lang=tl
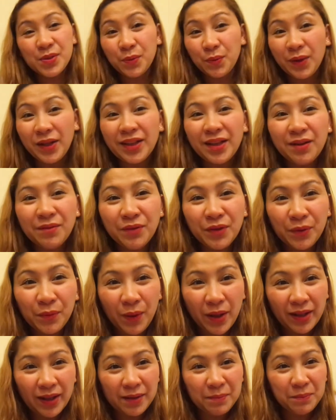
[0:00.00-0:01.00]
Welcome or
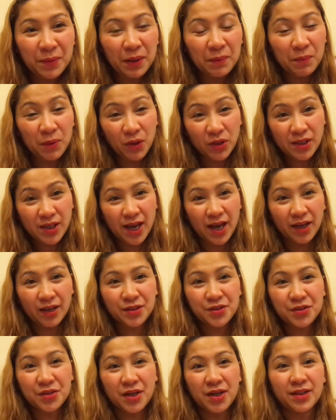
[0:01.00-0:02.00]
welcome back po sa aking
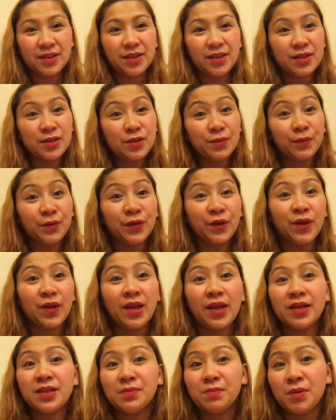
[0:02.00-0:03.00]
channel. So for
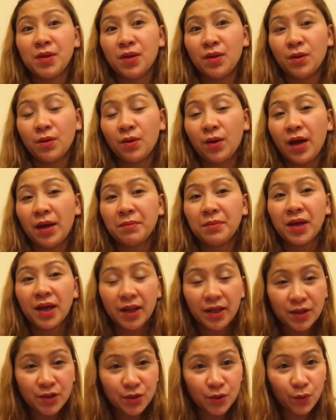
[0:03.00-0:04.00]
today's video, I'm
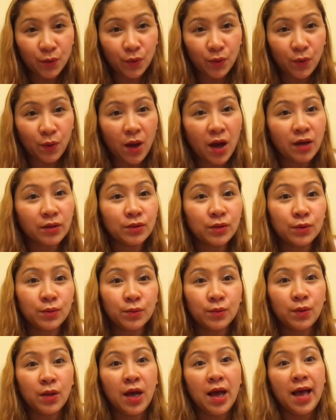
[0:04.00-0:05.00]
gonna show you how
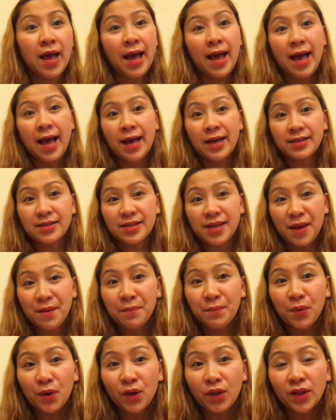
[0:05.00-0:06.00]
to
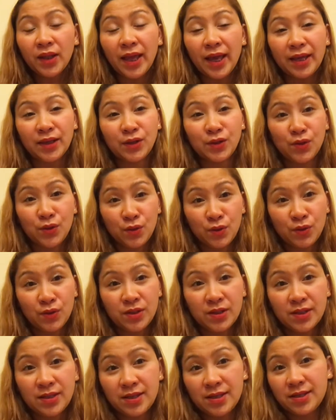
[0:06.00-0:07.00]
assemble and use
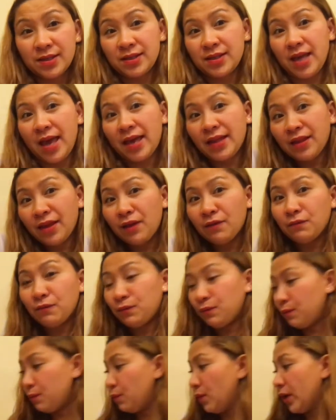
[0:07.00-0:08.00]
this
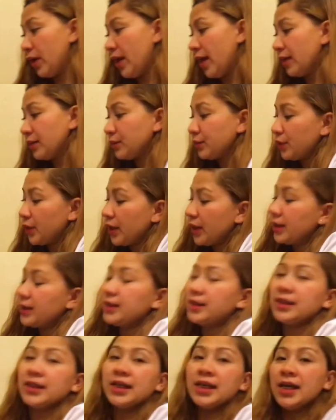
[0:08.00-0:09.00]
NF100
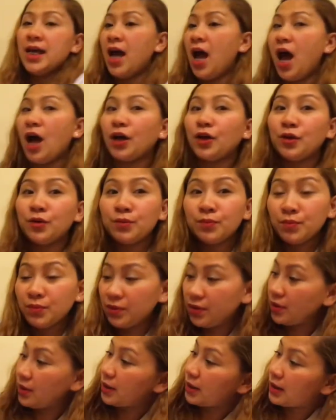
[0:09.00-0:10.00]
vacuum
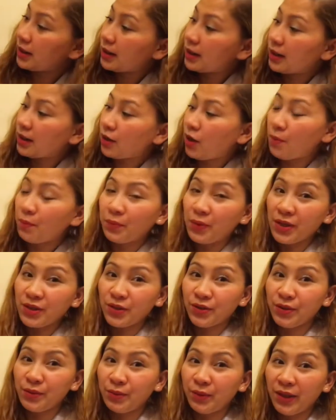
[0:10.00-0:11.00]

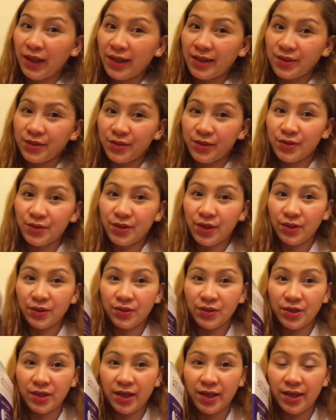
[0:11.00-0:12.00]
compressor nebulizer. So ito
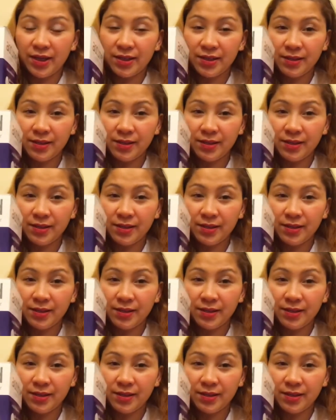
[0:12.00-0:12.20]
siya guys.